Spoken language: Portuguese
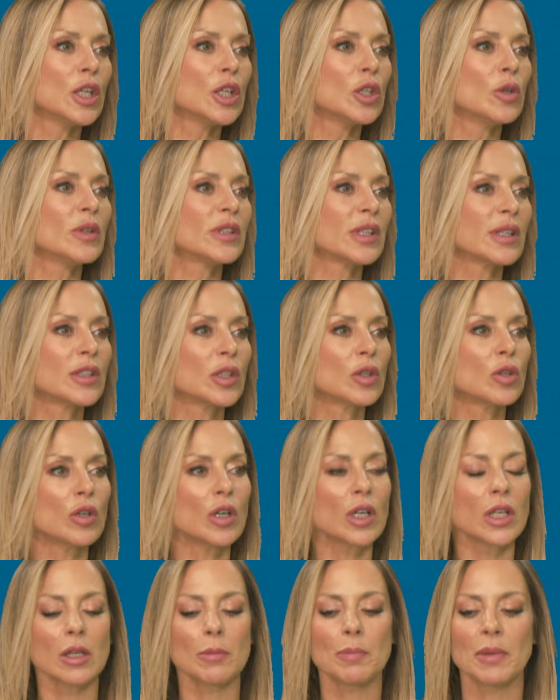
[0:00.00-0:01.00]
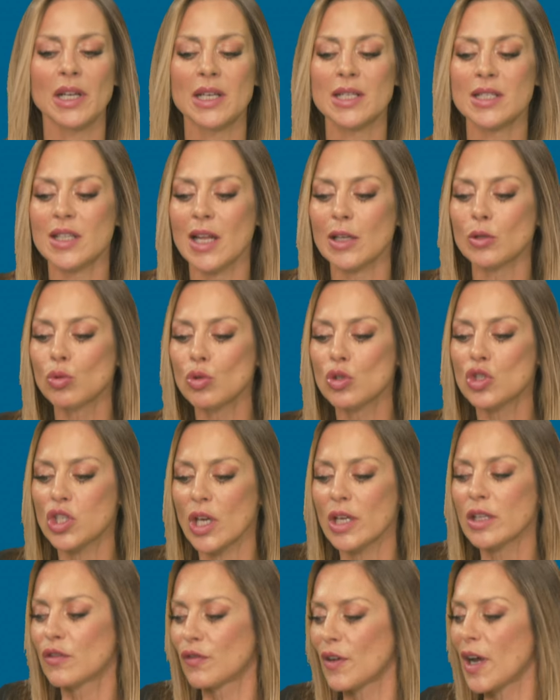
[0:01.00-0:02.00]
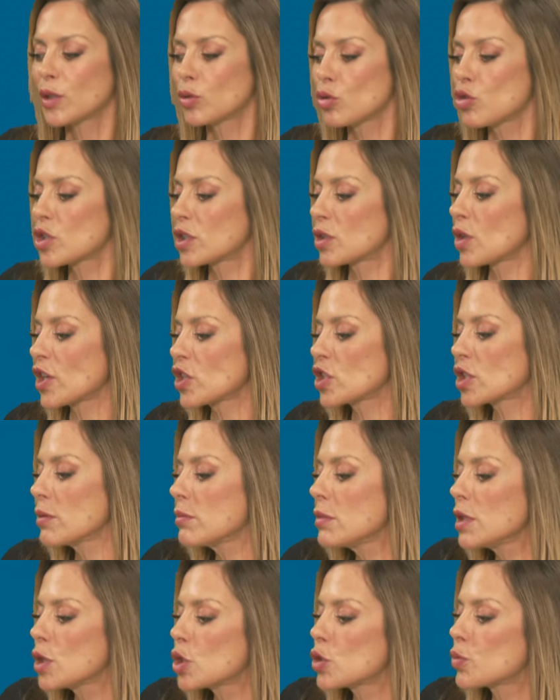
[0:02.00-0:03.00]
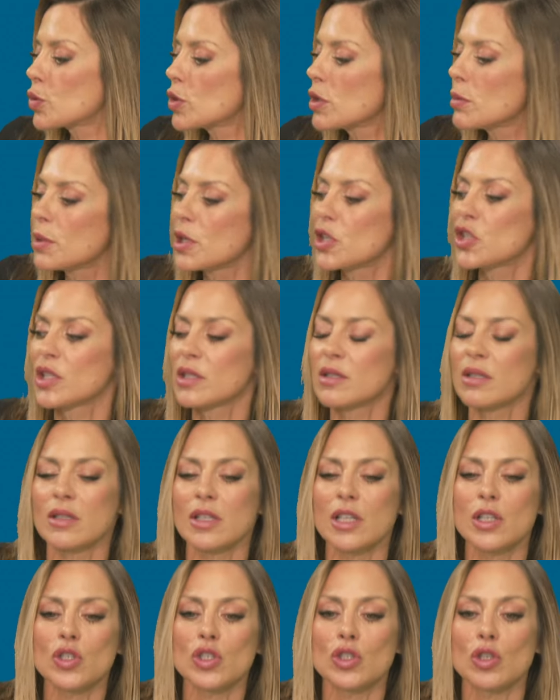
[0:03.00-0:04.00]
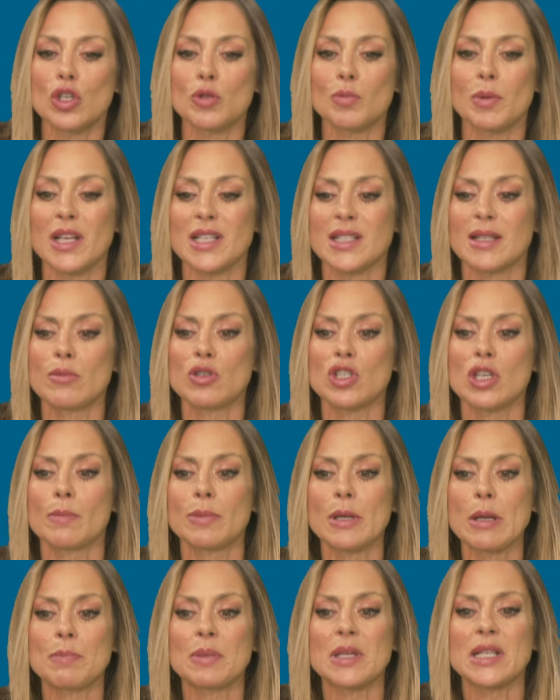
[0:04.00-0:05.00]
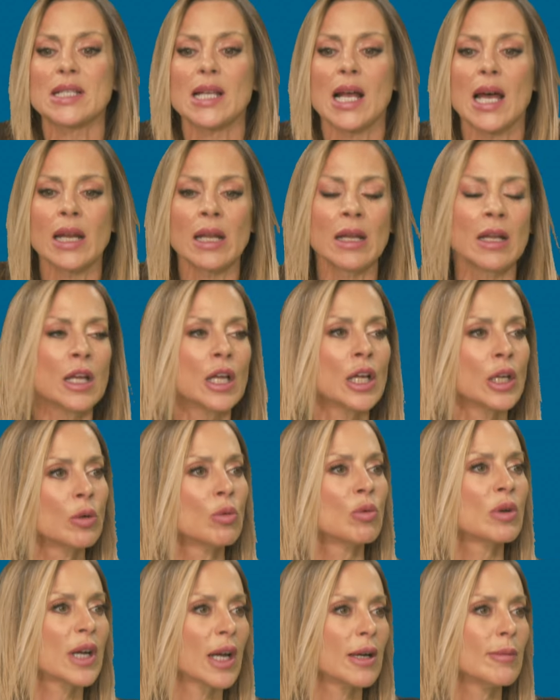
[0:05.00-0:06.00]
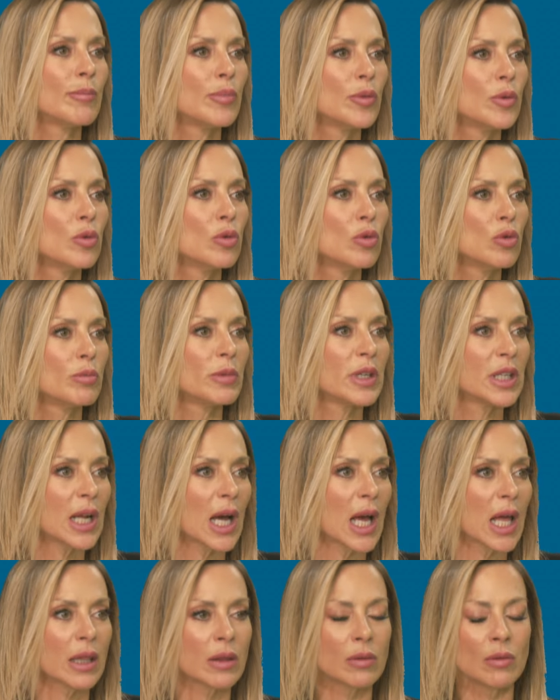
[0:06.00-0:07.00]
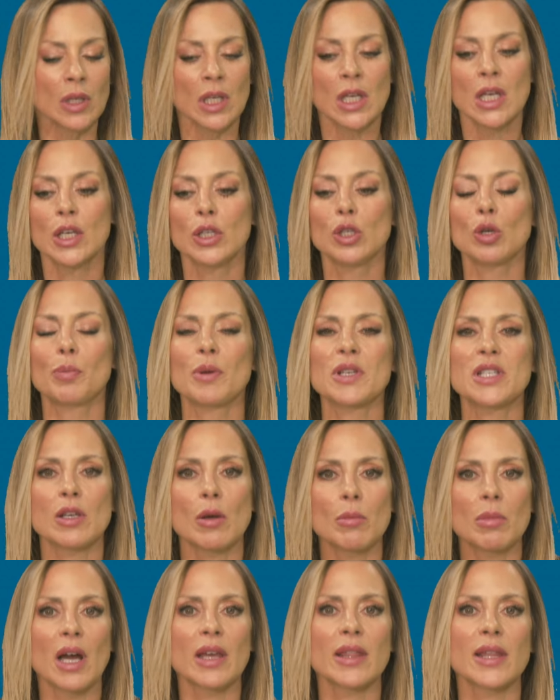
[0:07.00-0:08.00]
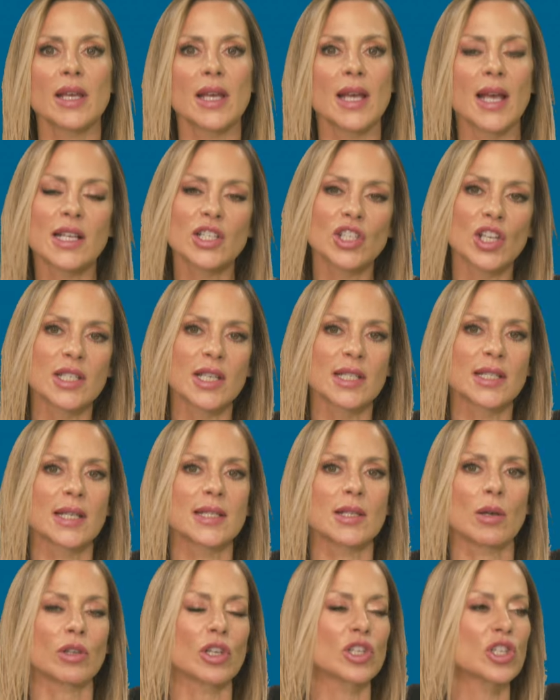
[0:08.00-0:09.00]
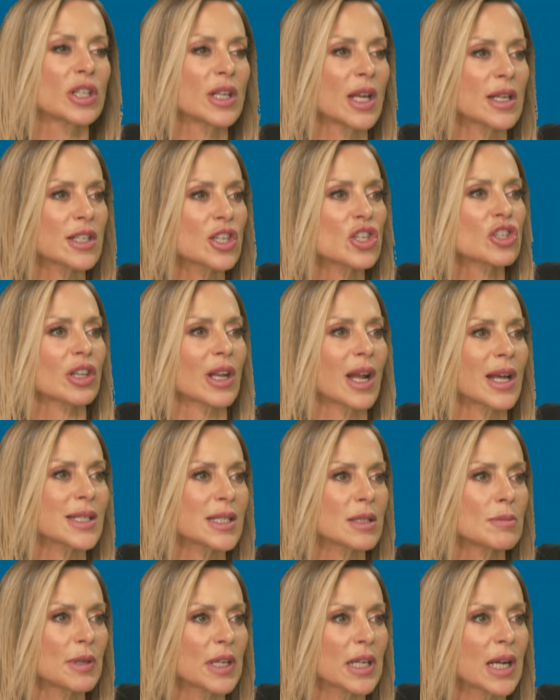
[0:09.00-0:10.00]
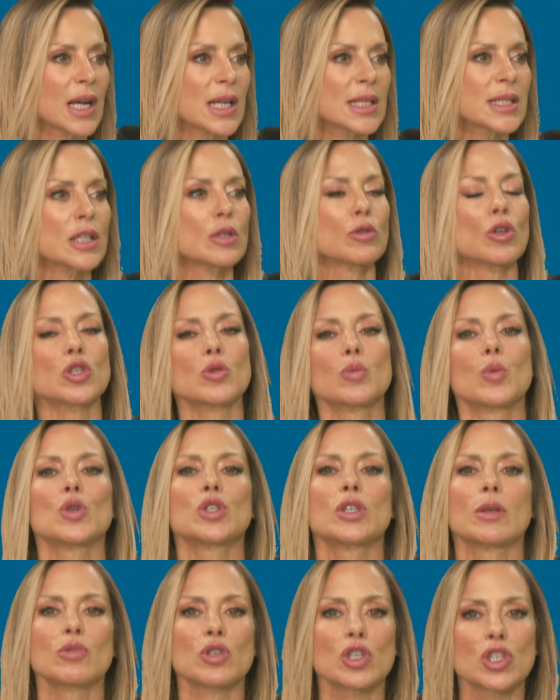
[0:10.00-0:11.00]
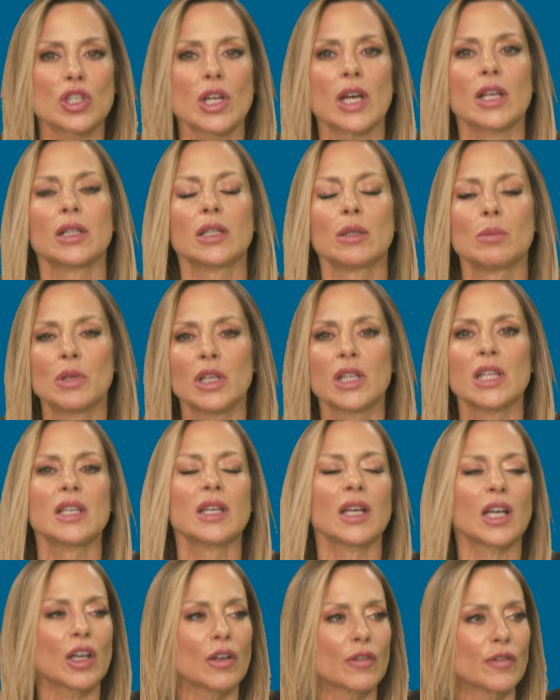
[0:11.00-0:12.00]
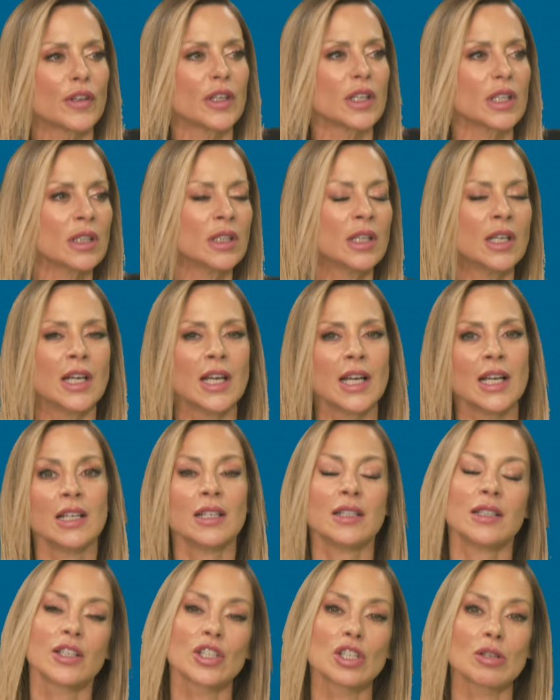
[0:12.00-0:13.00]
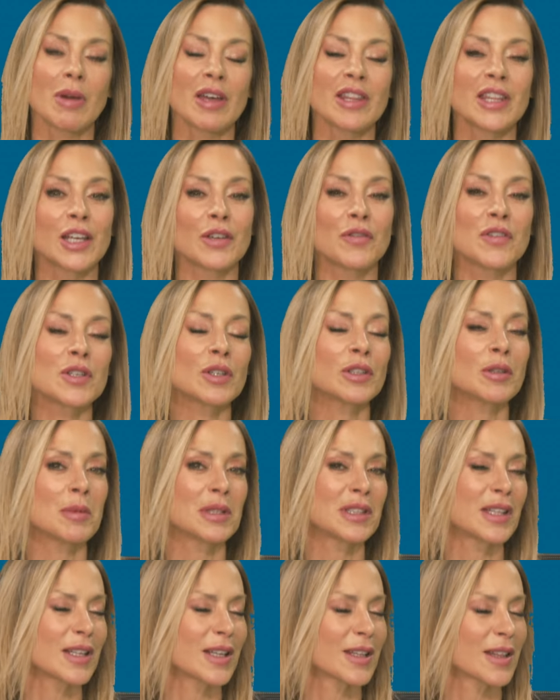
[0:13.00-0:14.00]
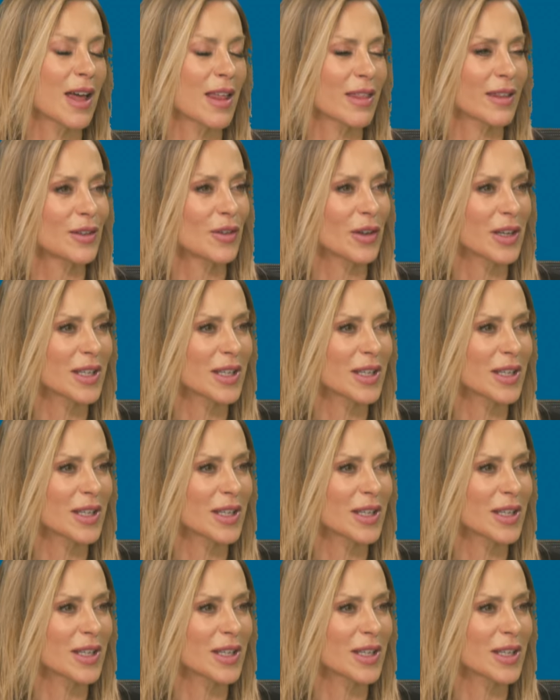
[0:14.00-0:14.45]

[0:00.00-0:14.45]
E, no entanto, agora parece que está tudo cheio de factos, que tais caminhos proibidos e interditos, nós parece que estamos sempre a pisar num campo minado lado, e eu penso que é um bocado esta sensação que as crianças trazem para casa e que nós depois temos que estar ali um bocadinho a rever, eh, a chamada revisão da matéria dada, não